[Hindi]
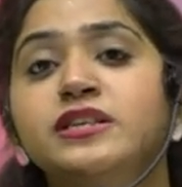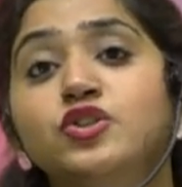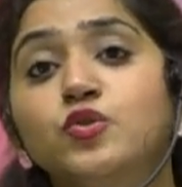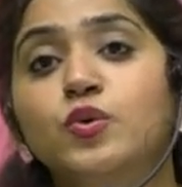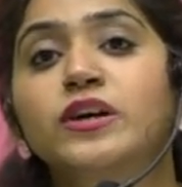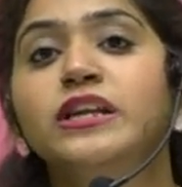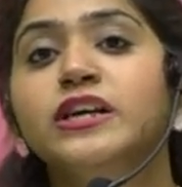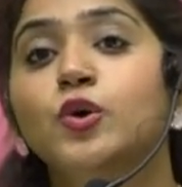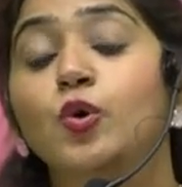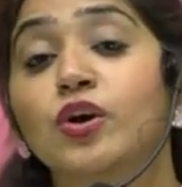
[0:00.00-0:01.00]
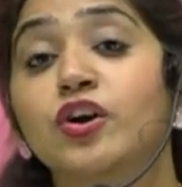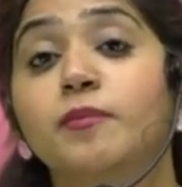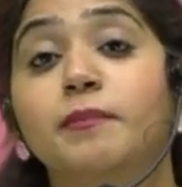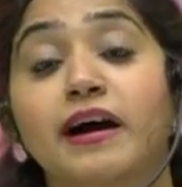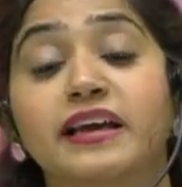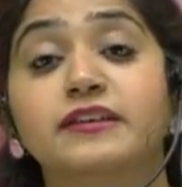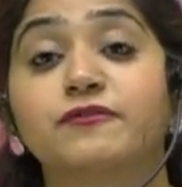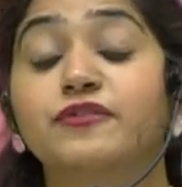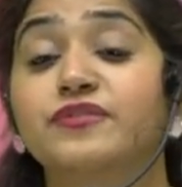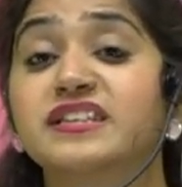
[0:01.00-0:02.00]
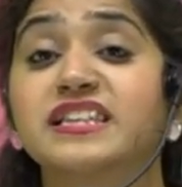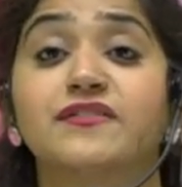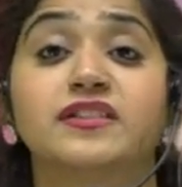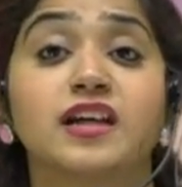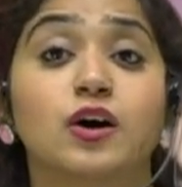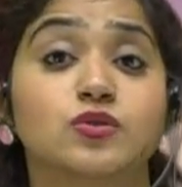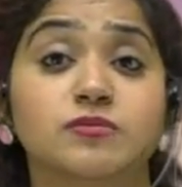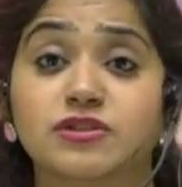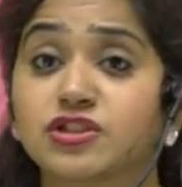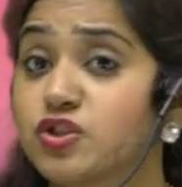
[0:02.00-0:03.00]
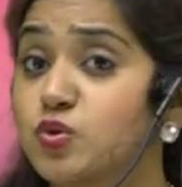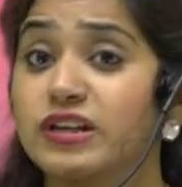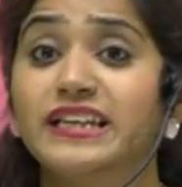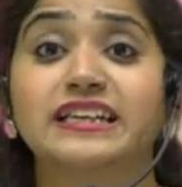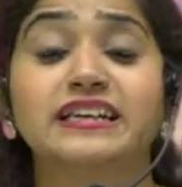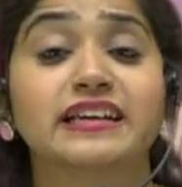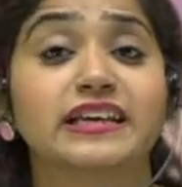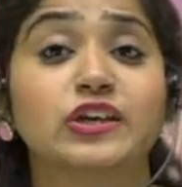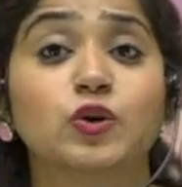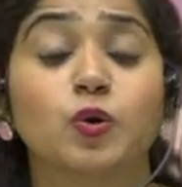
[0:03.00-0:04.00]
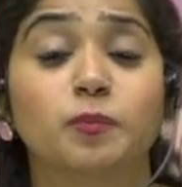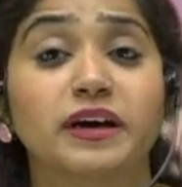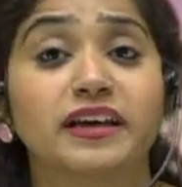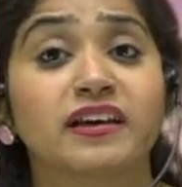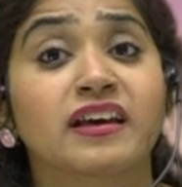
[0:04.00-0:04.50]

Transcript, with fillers: जो वो क्लियर हो गए और बाकी फिफ्टी सेवन थाउजेंड बच्चे जो क्लियर नहीं हो पाए